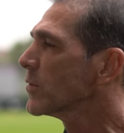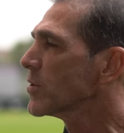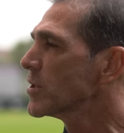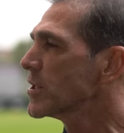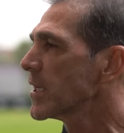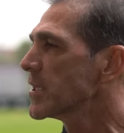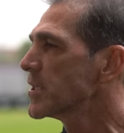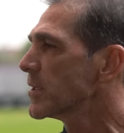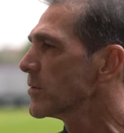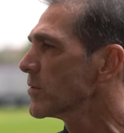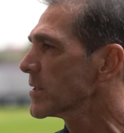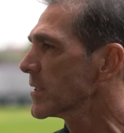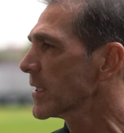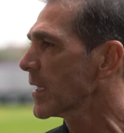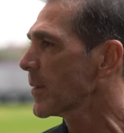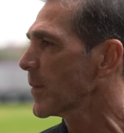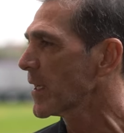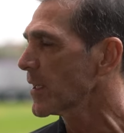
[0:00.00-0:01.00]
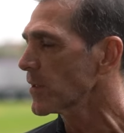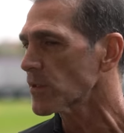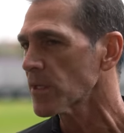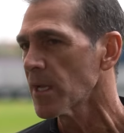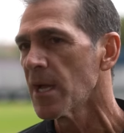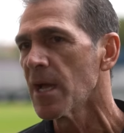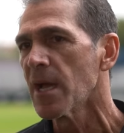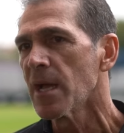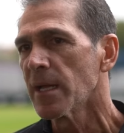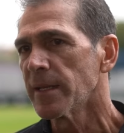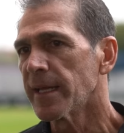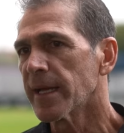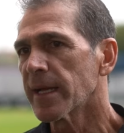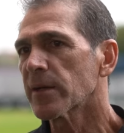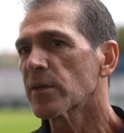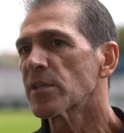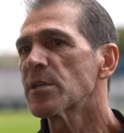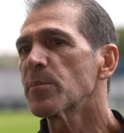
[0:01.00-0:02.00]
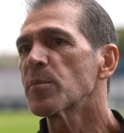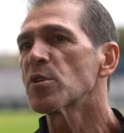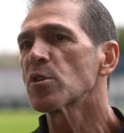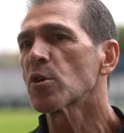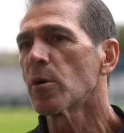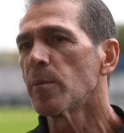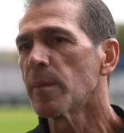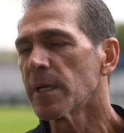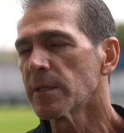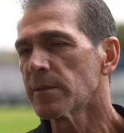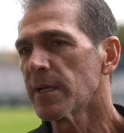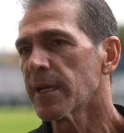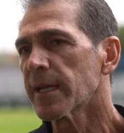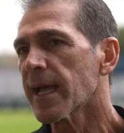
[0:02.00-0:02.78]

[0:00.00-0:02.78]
no dia a dia, nos treinamentos, né, que tipo de comando ele